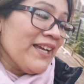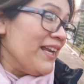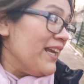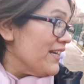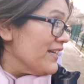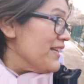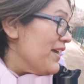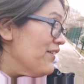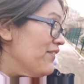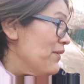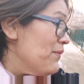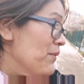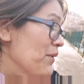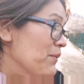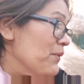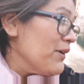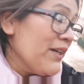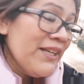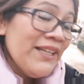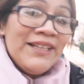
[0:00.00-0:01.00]
es que la nieve es muy
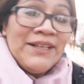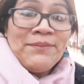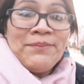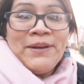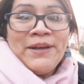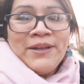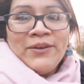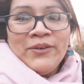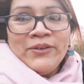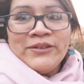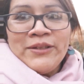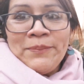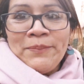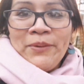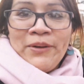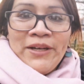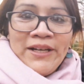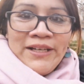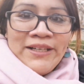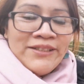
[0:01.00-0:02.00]
bonita, pero se
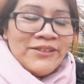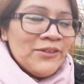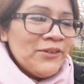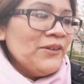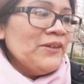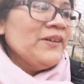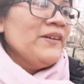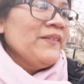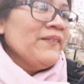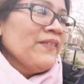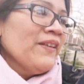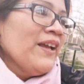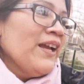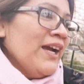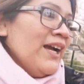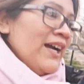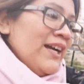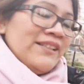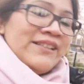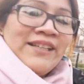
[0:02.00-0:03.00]
pone liso.
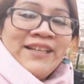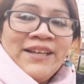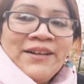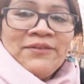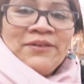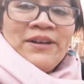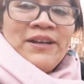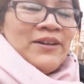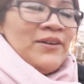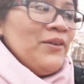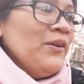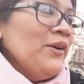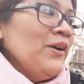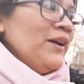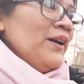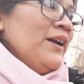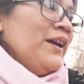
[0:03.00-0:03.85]
Así es que bueno,